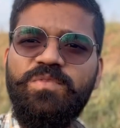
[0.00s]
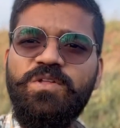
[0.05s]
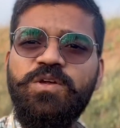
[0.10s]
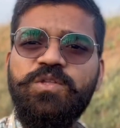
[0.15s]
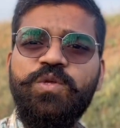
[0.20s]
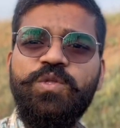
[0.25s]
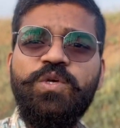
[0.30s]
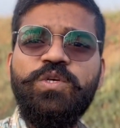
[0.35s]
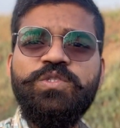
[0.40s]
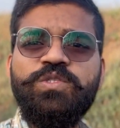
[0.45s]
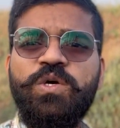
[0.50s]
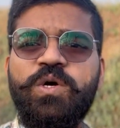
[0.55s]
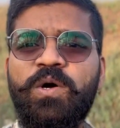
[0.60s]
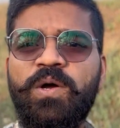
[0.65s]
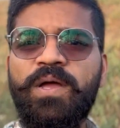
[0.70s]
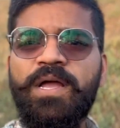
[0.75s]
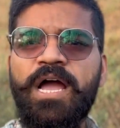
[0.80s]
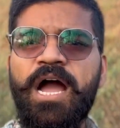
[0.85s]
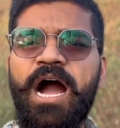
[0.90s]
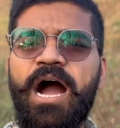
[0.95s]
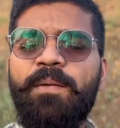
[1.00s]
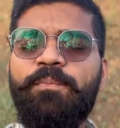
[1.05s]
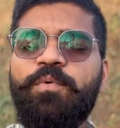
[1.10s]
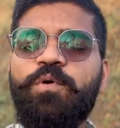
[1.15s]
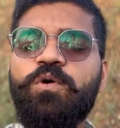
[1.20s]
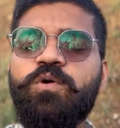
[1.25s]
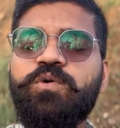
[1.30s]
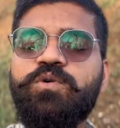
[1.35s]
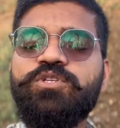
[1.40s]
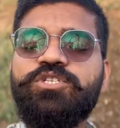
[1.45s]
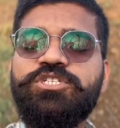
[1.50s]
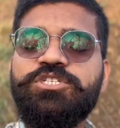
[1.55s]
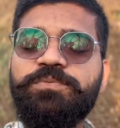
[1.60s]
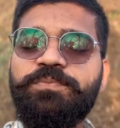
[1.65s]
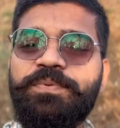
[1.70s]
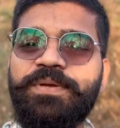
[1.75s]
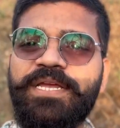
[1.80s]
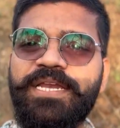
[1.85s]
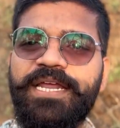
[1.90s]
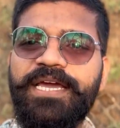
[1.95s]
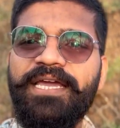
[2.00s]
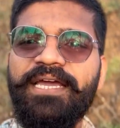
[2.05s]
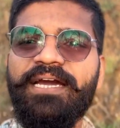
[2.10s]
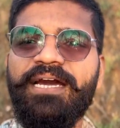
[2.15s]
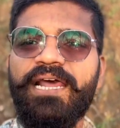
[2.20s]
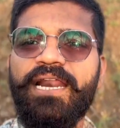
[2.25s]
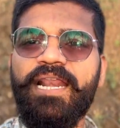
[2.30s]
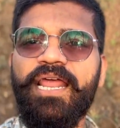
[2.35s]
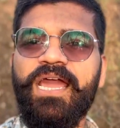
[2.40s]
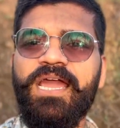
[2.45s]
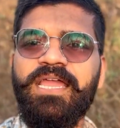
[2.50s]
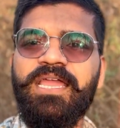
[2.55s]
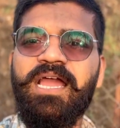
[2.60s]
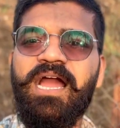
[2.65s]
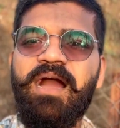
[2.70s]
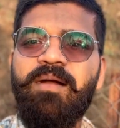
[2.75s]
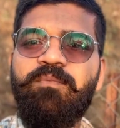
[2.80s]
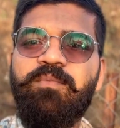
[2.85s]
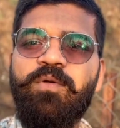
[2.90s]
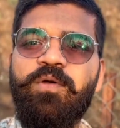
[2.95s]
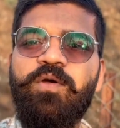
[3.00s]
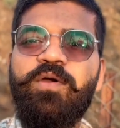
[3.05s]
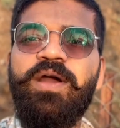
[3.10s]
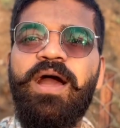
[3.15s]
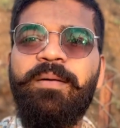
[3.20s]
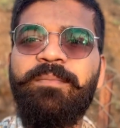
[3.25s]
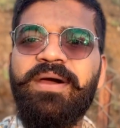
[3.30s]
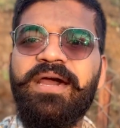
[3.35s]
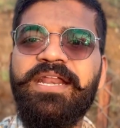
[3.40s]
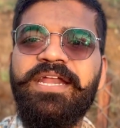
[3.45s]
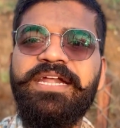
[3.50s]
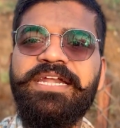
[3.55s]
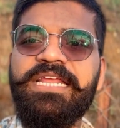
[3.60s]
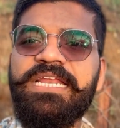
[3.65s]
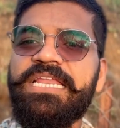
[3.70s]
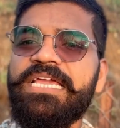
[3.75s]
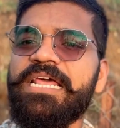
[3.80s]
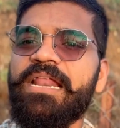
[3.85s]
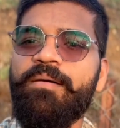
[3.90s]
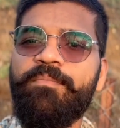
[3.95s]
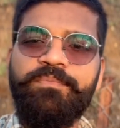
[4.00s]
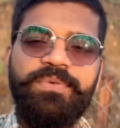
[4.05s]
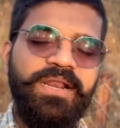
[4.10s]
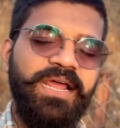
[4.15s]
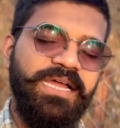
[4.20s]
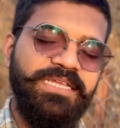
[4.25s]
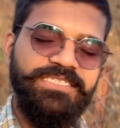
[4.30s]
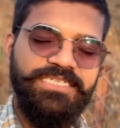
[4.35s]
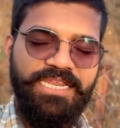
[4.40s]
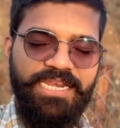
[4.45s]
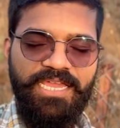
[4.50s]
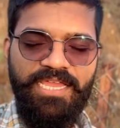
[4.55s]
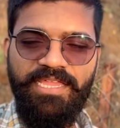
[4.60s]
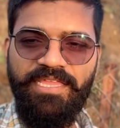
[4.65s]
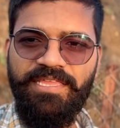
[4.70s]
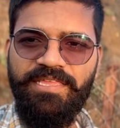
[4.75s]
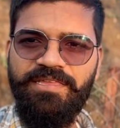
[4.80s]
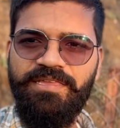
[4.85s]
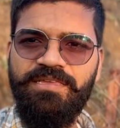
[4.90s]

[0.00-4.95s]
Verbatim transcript: तो दोस्तों आपको कुछ भी नहीं करना है आपको हमारे टेलीग्राम पर आ जाना है